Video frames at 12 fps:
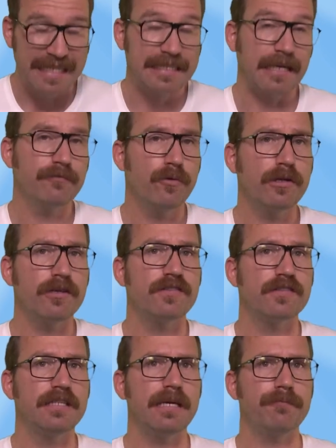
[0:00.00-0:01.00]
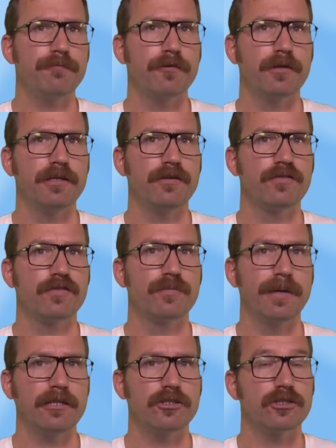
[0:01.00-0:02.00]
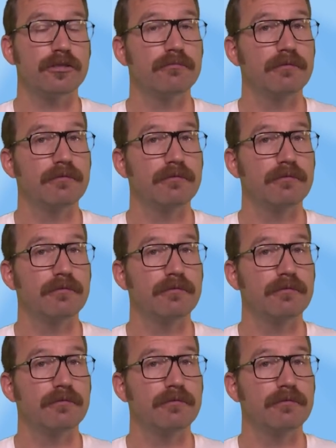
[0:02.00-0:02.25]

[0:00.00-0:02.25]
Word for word: Dann wurde Steep für die Switch